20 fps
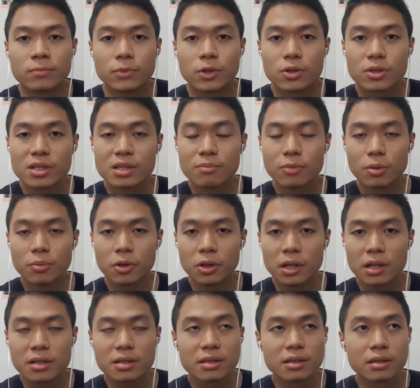dans ces
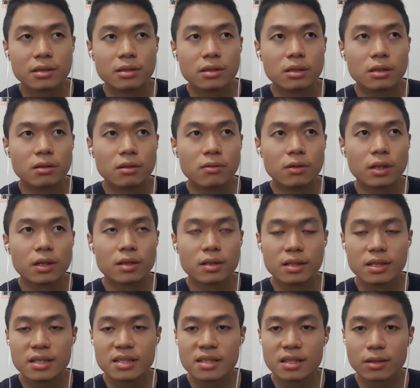moments-là, c'est euh, voilà,
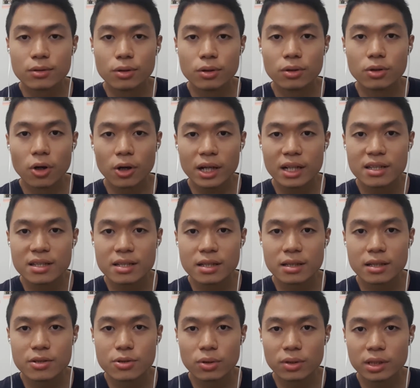essayer d'organiser
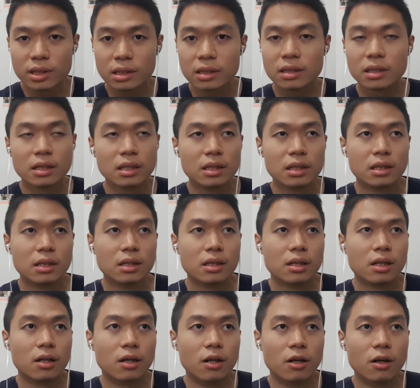tes journées.
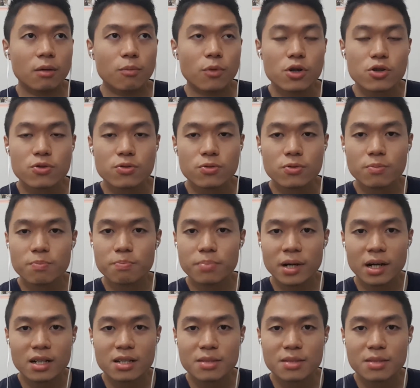moi, je ne suis pas